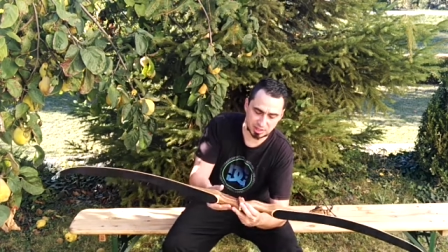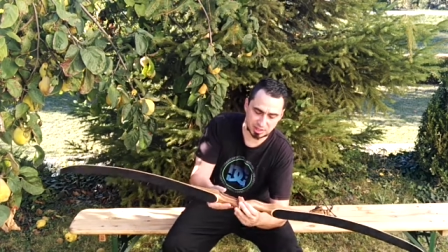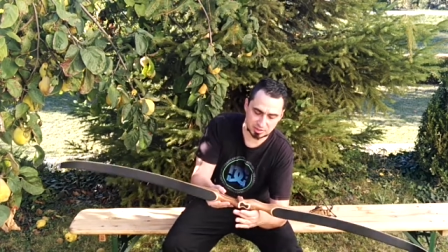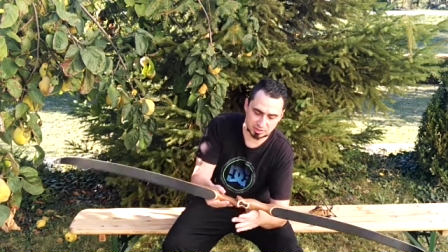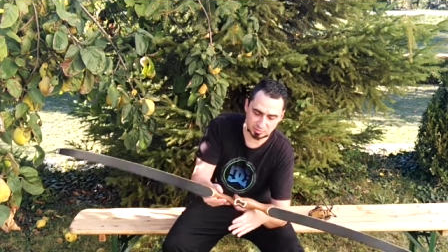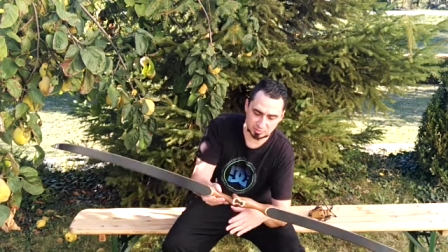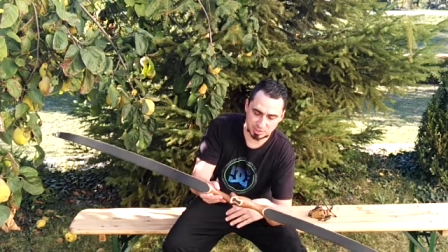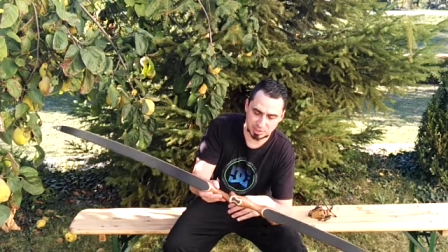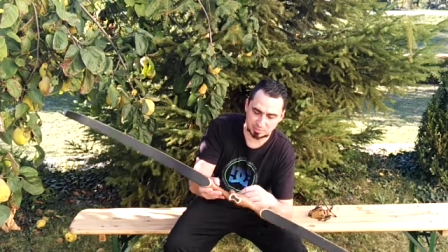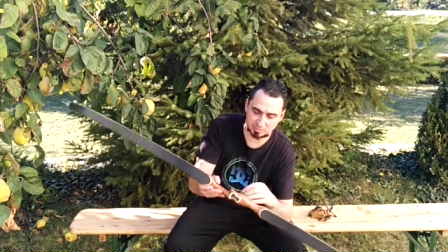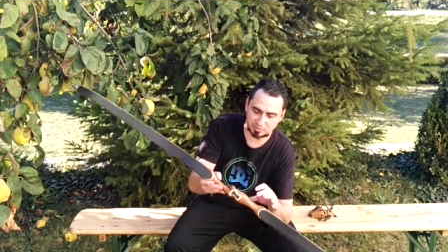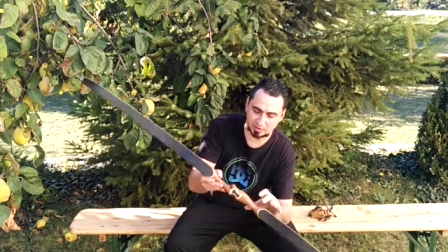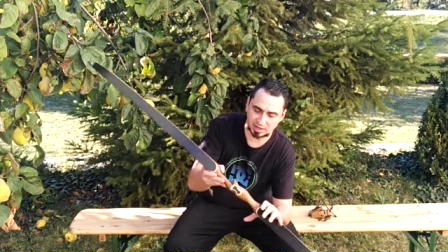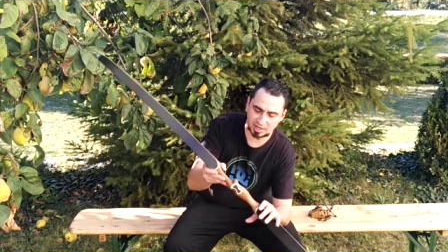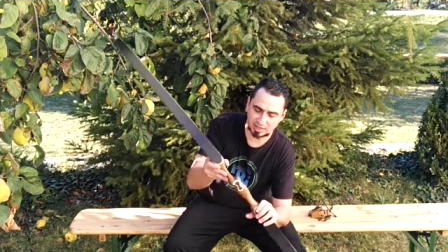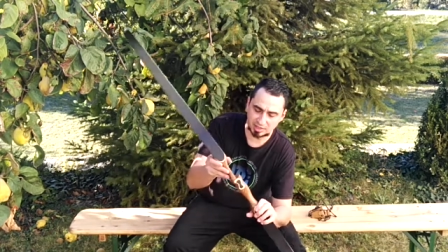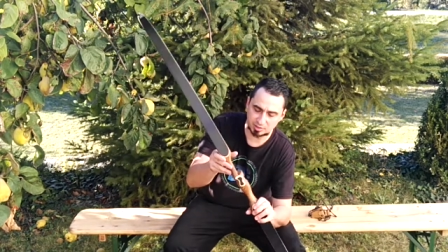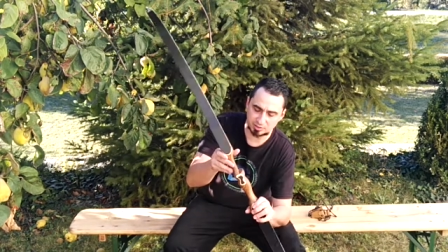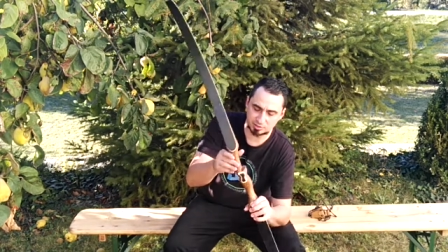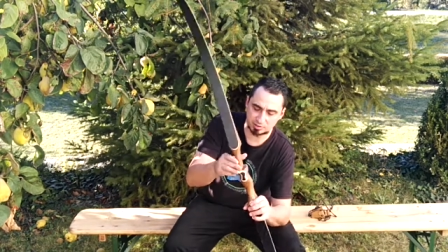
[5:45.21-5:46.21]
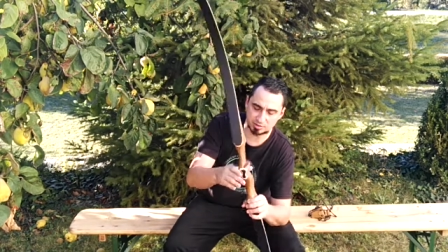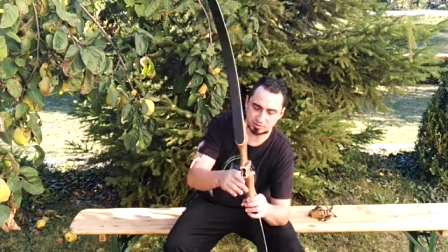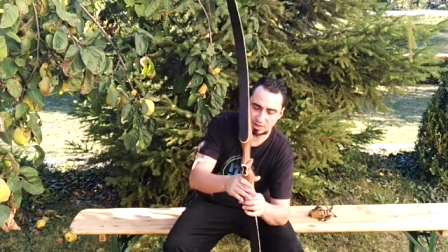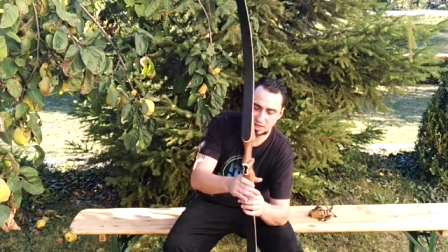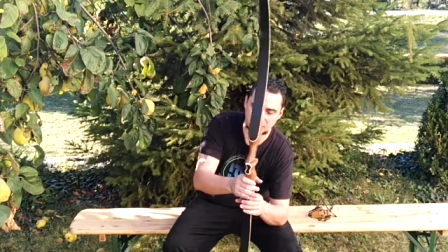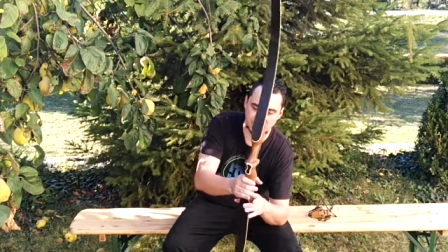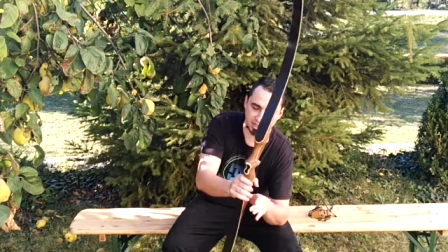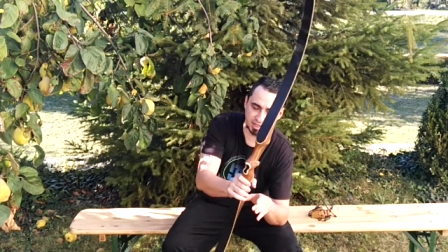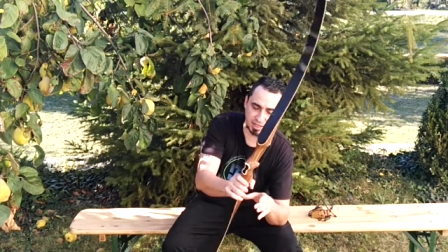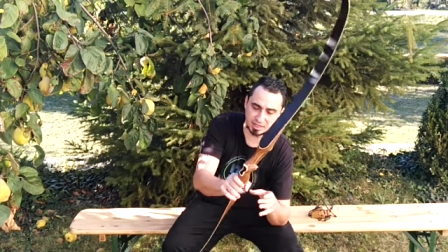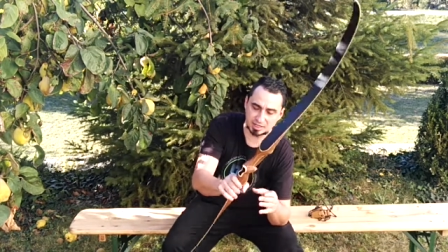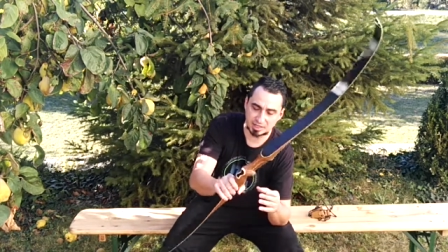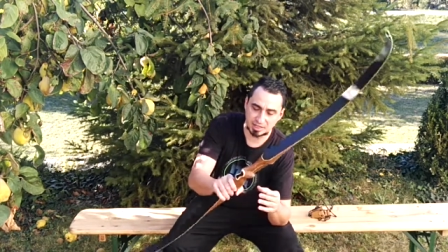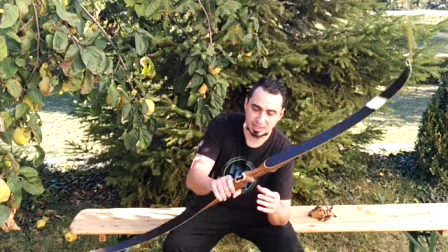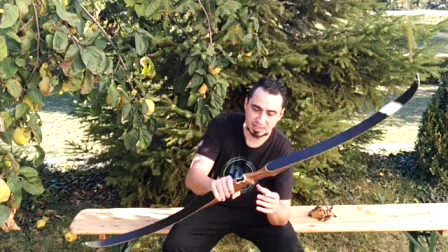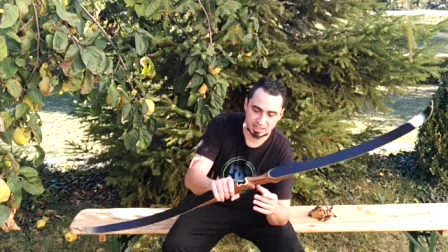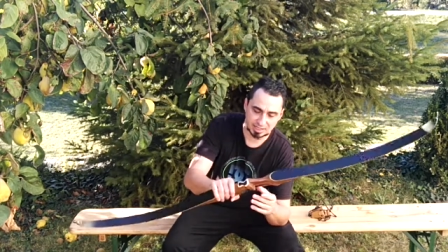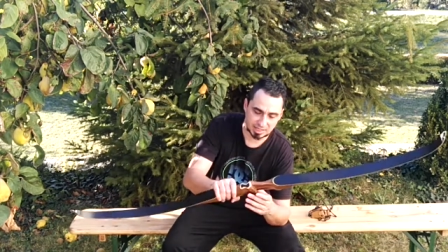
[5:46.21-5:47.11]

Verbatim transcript: also mit der Pfeile und so weiter, da